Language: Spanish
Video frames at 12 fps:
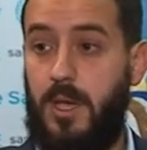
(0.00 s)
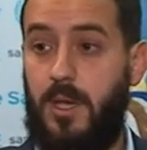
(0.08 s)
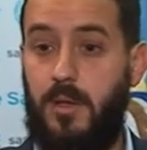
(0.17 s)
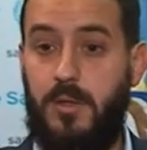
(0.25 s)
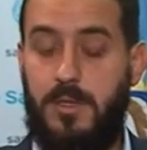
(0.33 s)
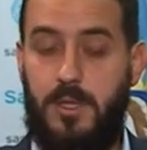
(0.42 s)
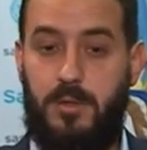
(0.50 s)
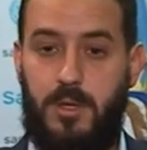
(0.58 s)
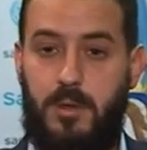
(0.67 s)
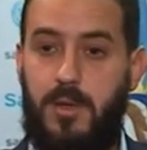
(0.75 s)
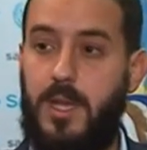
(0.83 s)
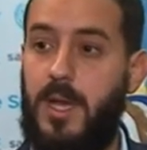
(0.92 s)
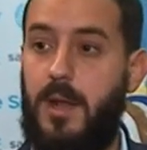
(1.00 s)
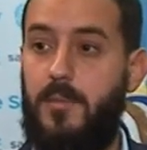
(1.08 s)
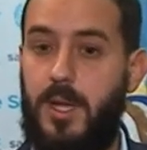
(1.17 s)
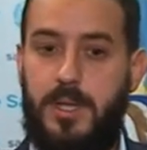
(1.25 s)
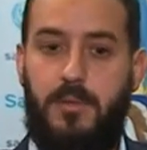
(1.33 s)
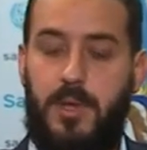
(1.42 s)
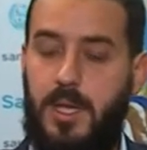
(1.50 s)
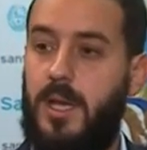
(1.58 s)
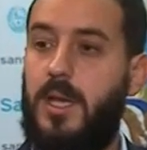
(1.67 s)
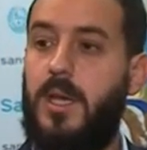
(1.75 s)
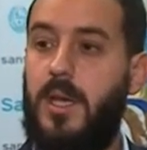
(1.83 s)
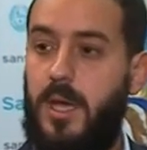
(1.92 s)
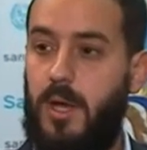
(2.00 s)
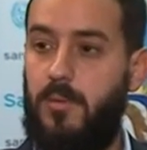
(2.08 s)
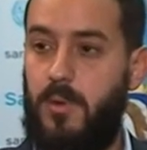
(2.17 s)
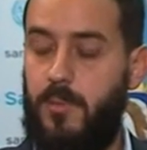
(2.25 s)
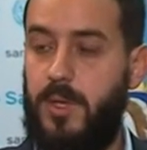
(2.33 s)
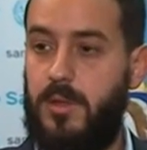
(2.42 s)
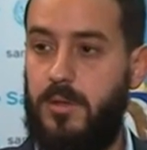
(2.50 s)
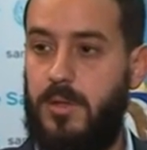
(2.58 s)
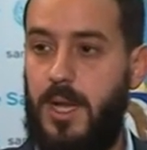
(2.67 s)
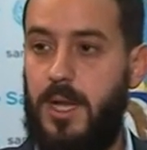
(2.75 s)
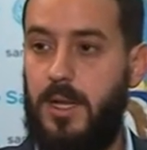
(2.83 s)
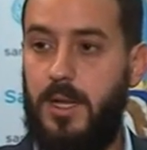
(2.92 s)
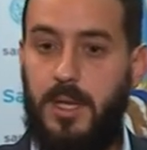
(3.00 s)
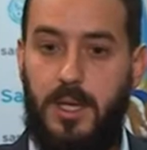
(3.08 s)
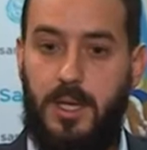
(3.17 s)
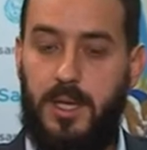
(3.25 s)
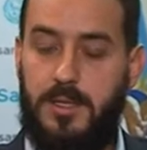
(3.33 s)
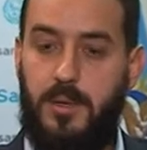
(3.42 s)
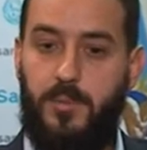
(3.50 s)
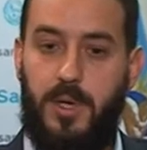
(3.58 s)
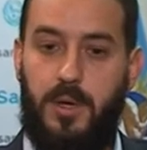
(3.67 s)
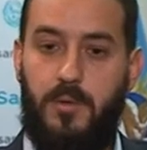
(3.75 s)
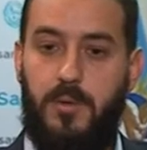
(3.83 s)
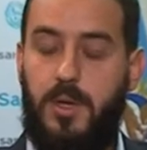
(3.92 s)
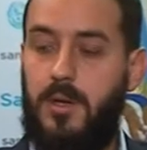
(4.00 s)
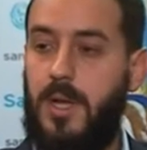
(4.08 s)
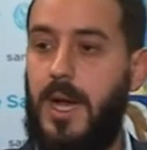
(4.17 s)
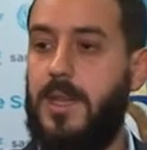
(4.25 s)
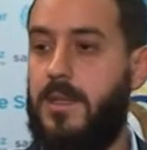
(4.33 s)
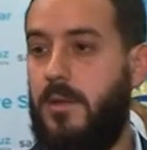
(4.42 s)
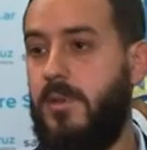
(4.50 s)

¿Qué quiero decir esto? Que venía la plata y venía en un momento tal que se pueda cubrir ante el